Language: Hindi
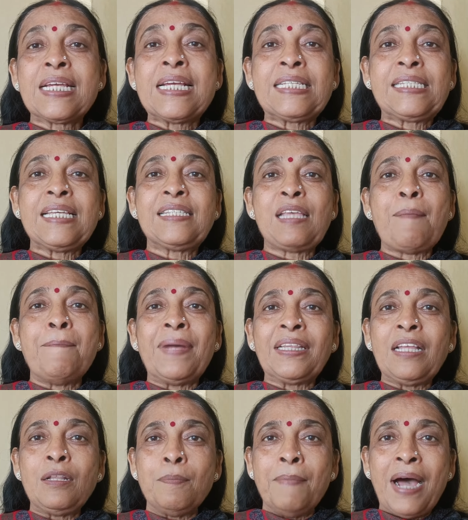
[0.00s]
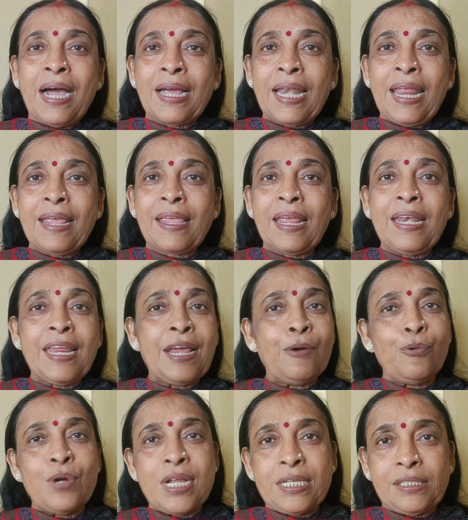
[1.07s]
किसी से मदद मांगने के लिए
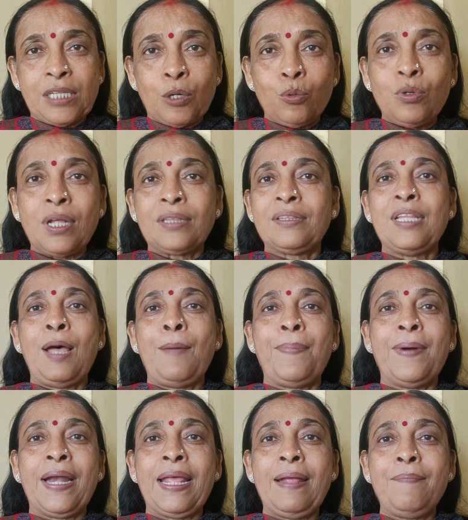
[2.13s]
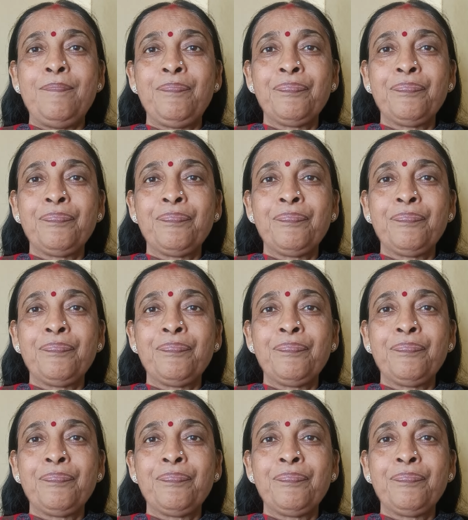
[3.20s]
उन्हें ज़रूरत ना पड़े